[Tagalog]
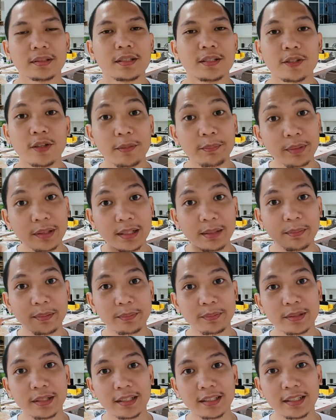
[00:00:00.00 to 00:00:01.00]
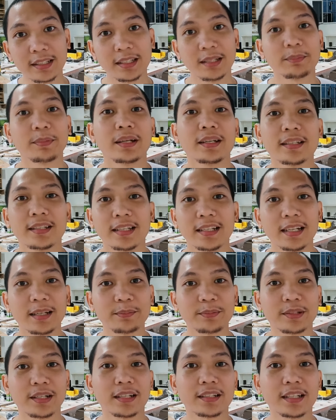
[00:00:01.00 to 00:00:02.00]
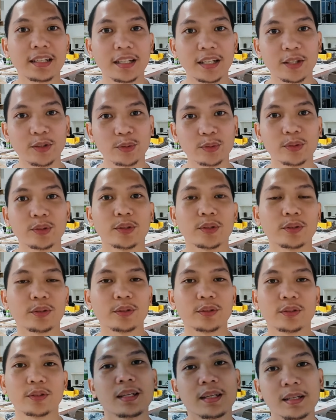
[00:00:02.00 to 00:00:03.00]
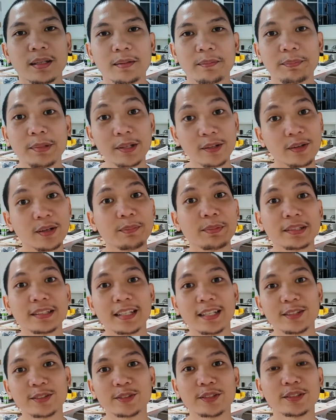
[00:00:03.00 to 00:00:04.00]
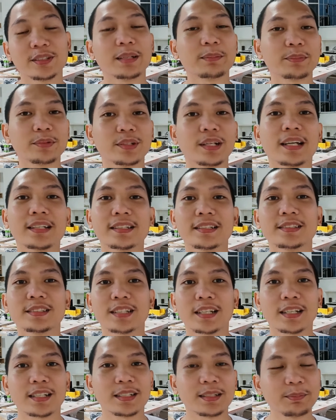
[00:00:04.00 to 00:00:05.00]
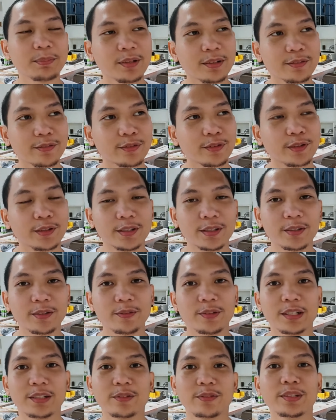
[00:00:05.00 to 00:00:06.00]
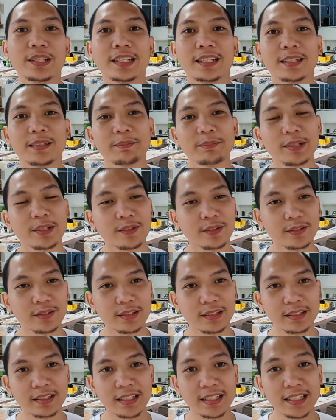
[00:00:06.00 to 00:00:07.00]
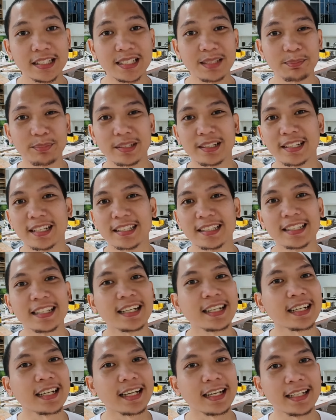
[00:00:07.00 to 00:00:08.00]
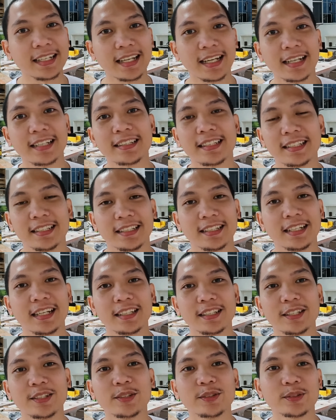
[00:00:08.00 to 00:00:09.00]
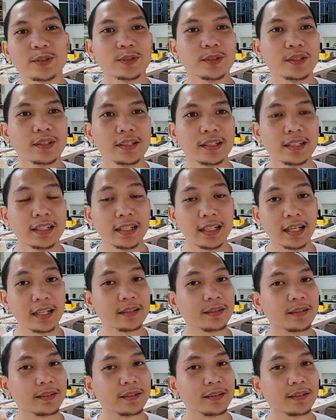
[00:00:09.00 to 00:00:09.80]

So, ang panglima po nating tip ay kailangan po nating itulog. Pero kapag naitulog na po natin siya, halimbawa for one week, pero naiisip pa rin natin na kailangan talaga natin yung tool. Yan.